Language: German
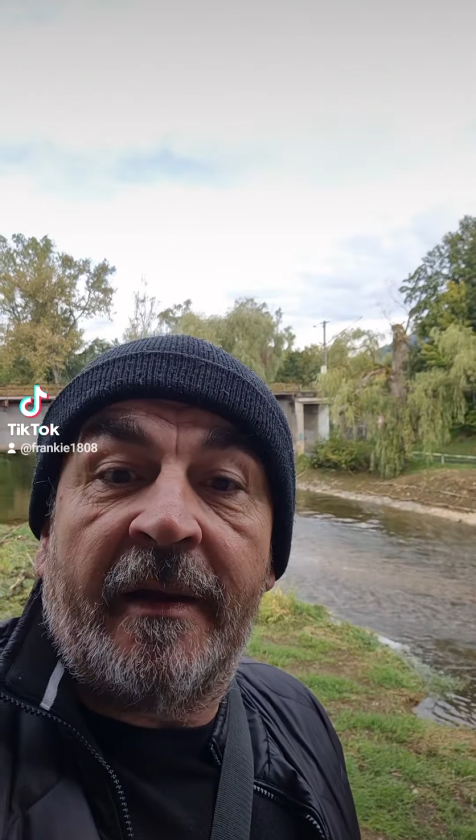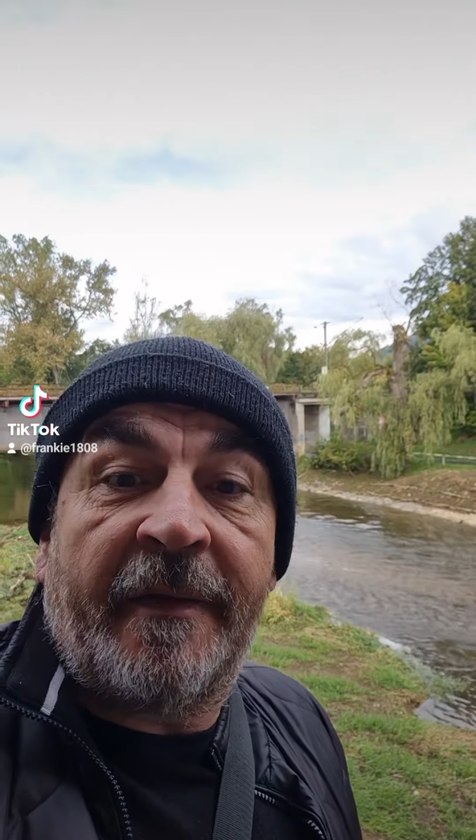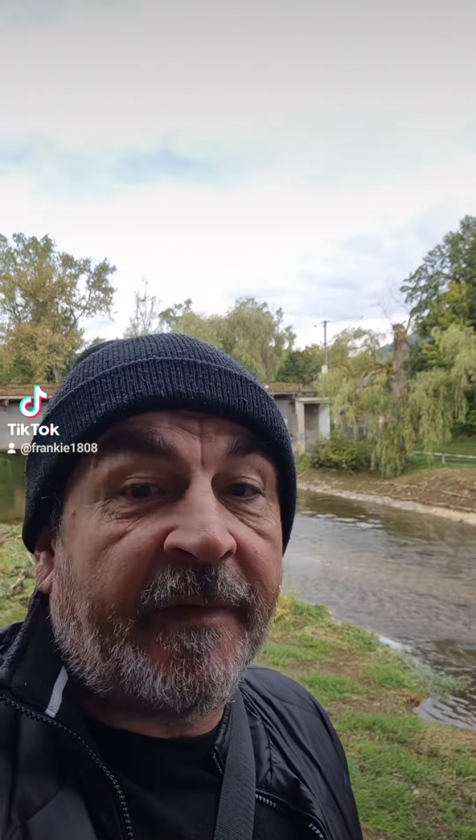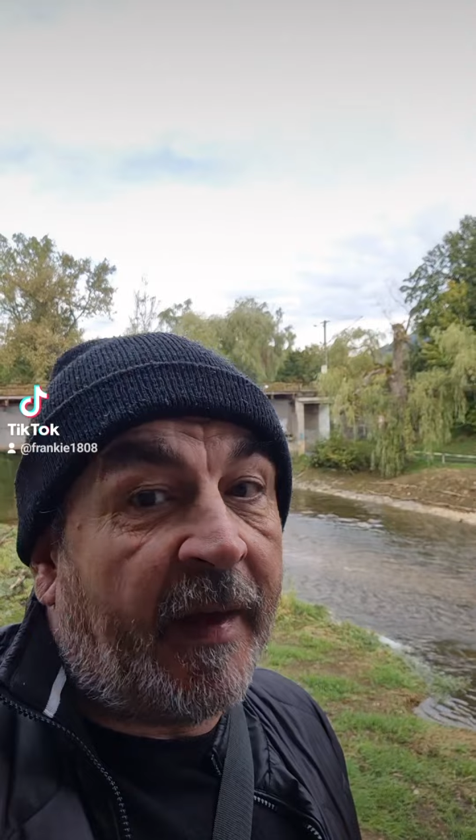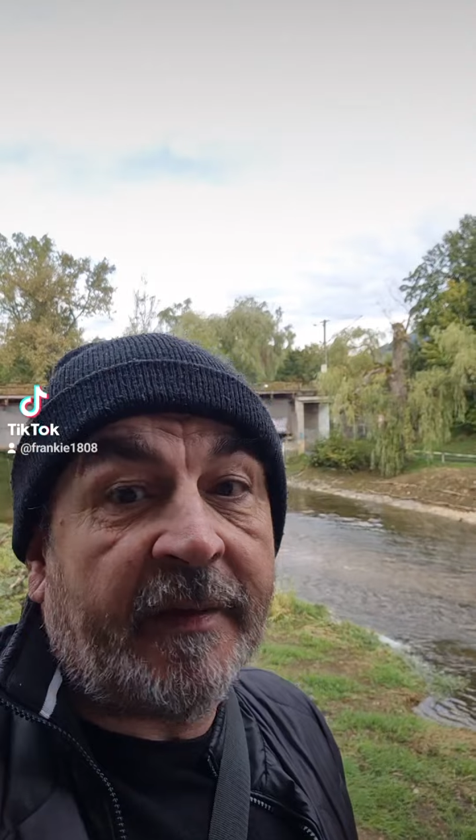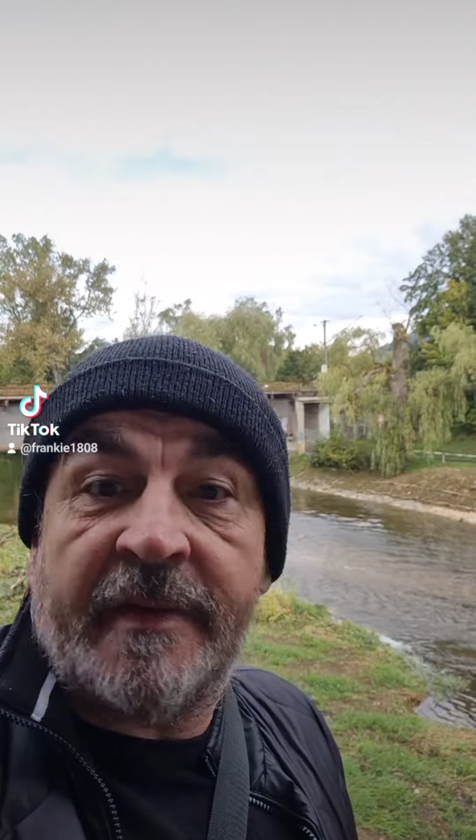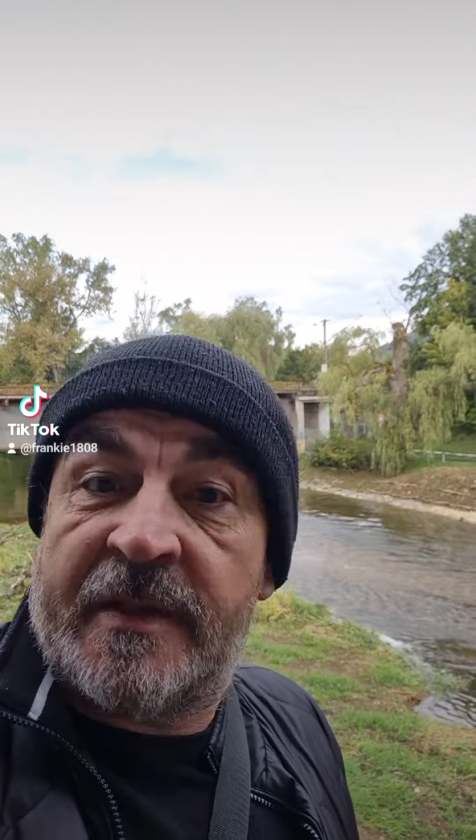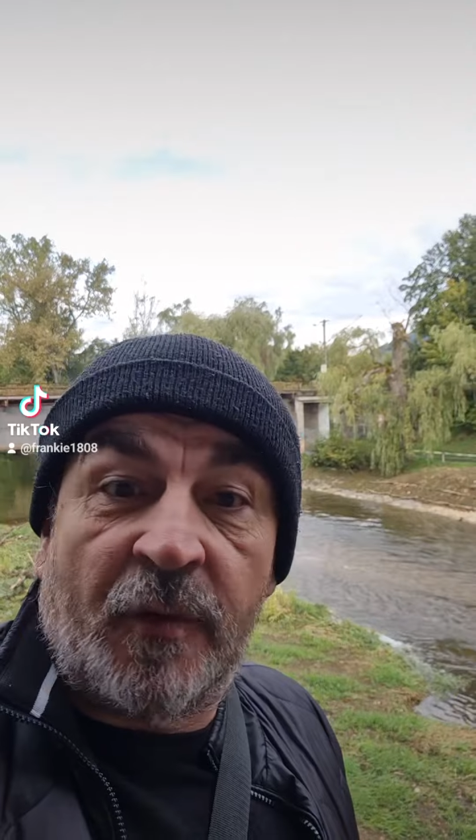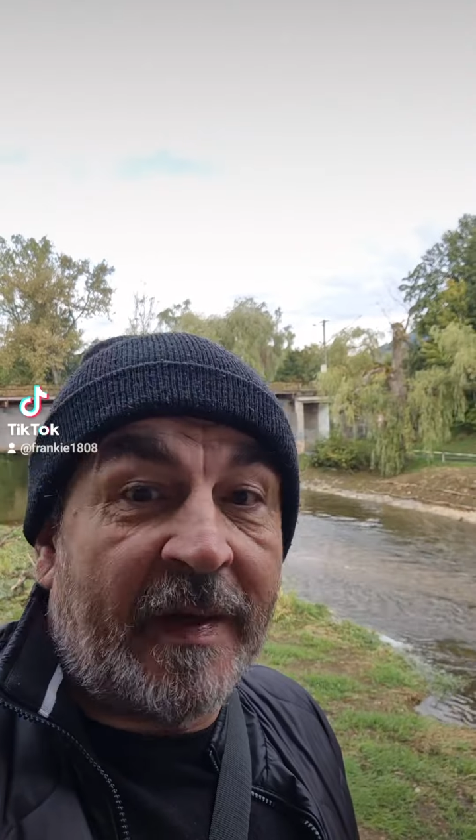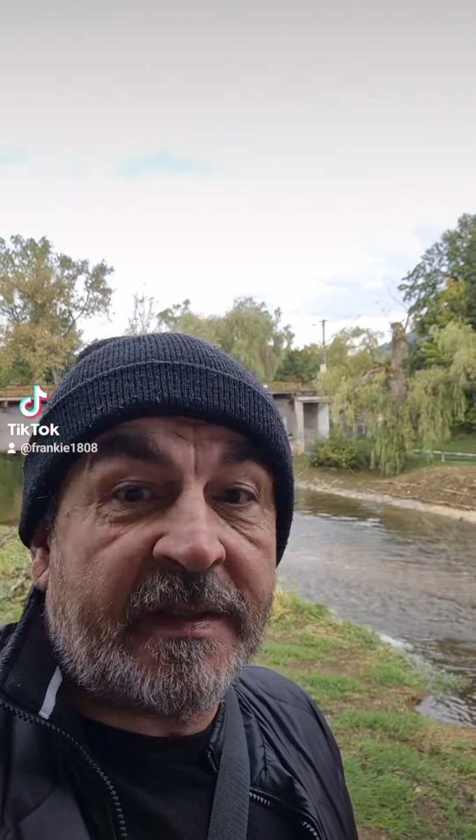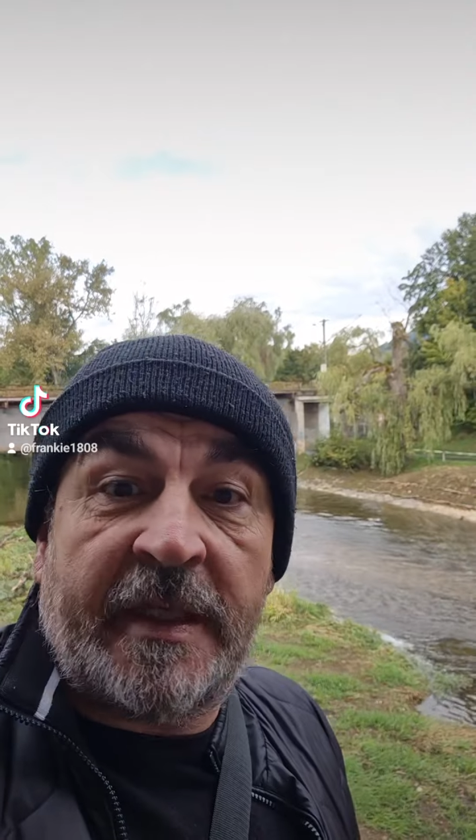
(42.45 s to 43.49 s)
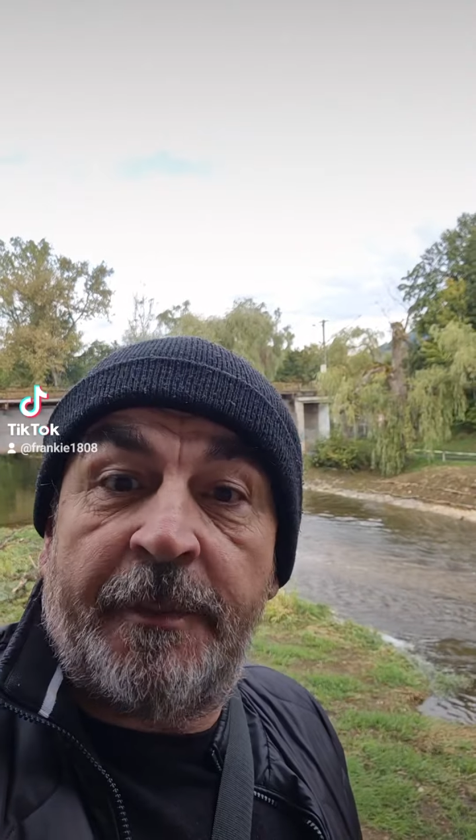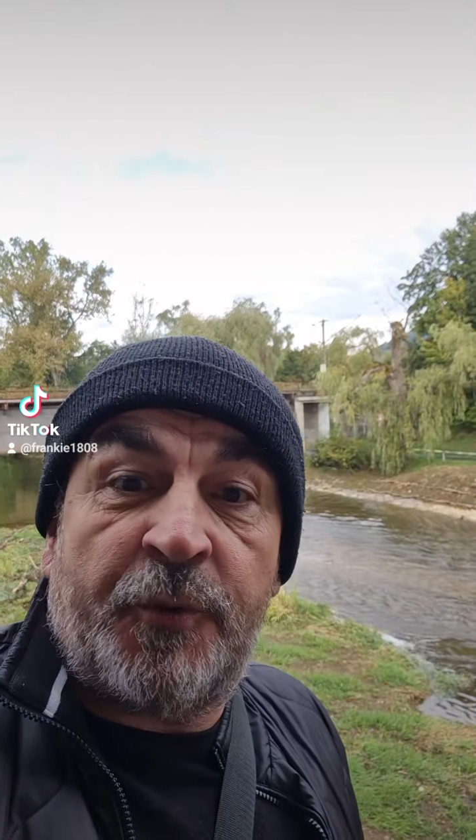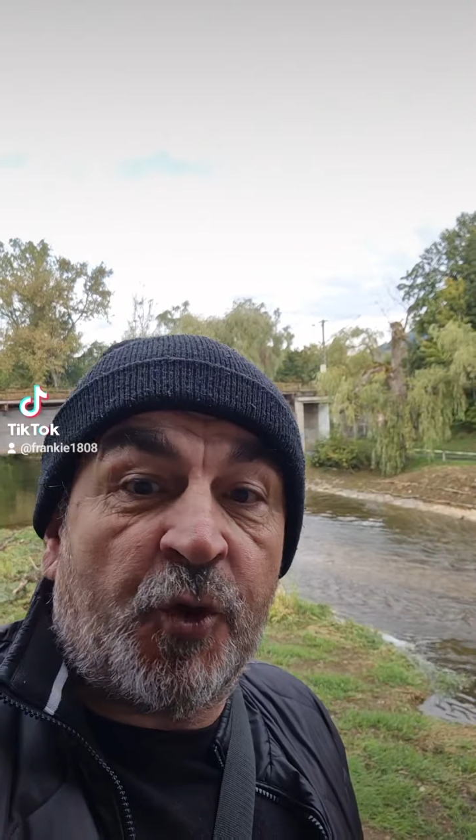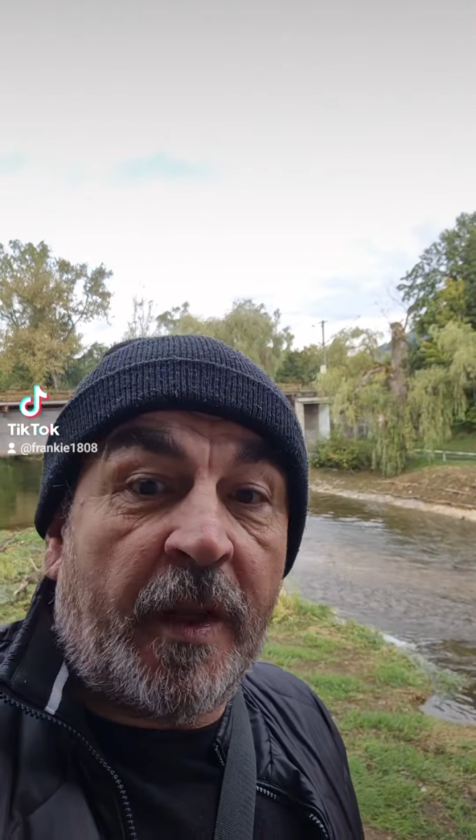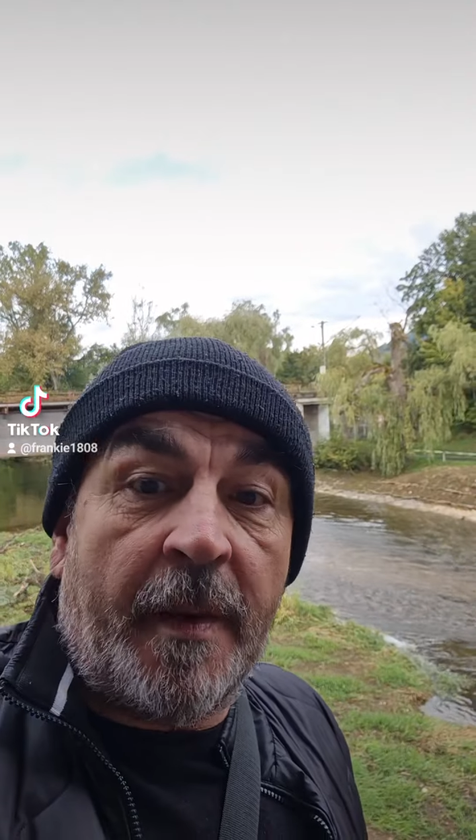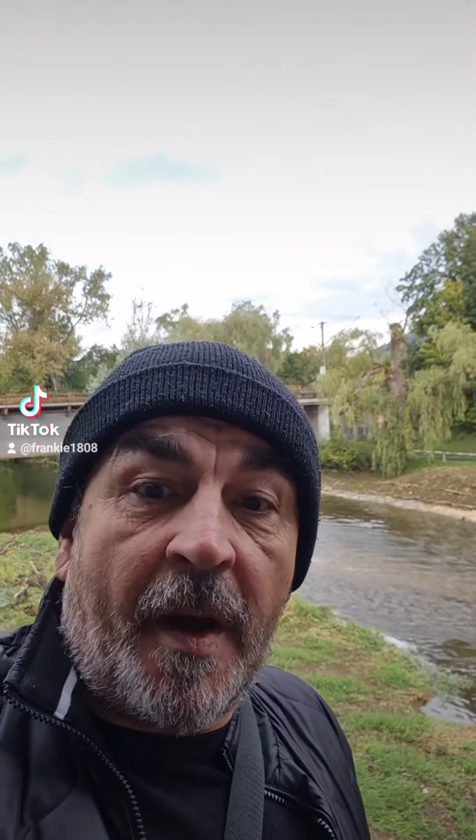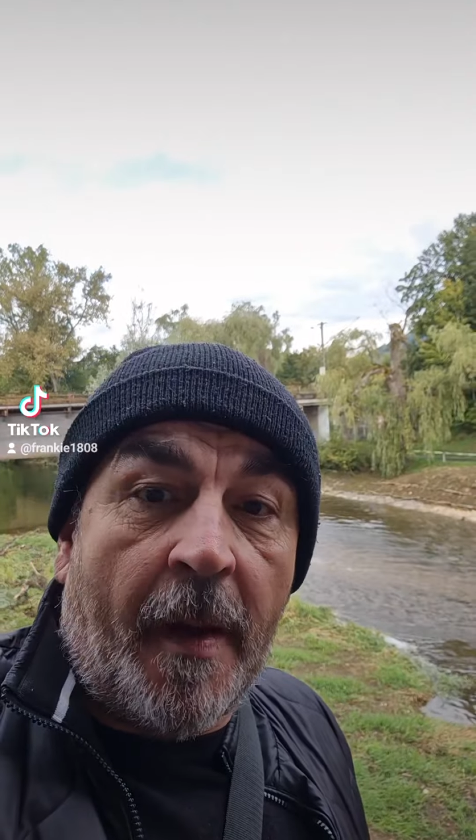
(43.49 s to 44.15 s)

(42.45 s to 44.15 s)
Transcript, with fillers: sagt, sowas gibt's schon immer.